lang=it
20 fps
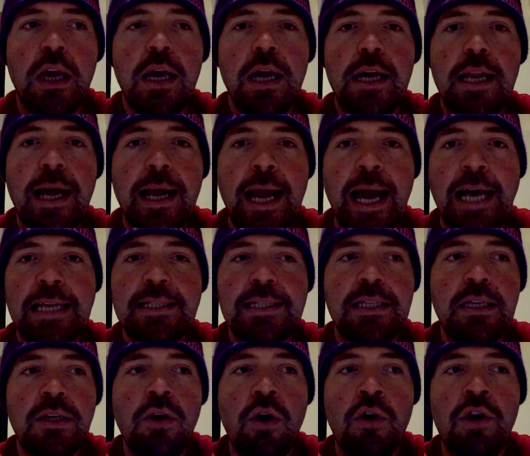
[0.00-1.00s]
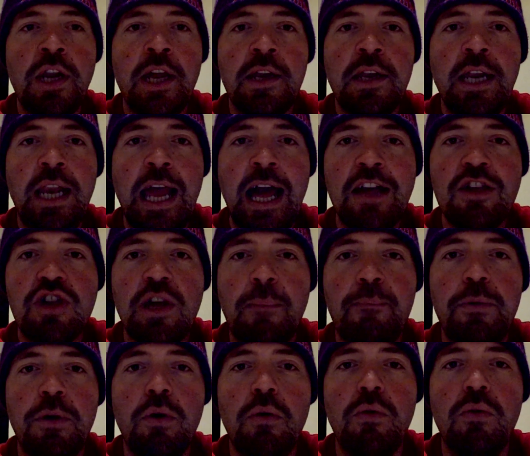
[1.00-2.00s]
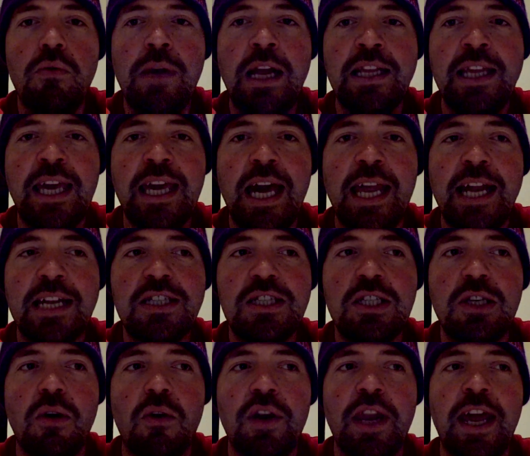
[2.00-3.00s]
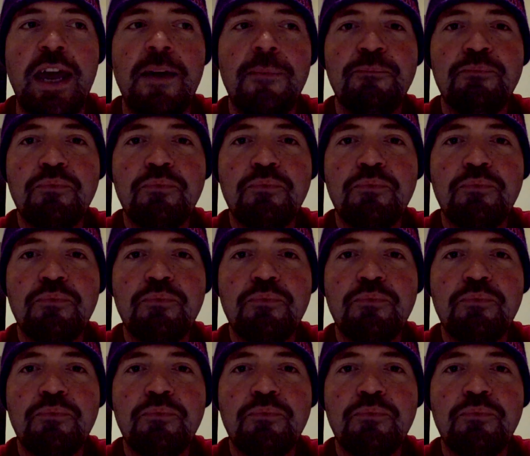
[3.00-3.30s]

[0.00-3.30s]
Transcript: ragazzi, non rilascia più una dichiarazione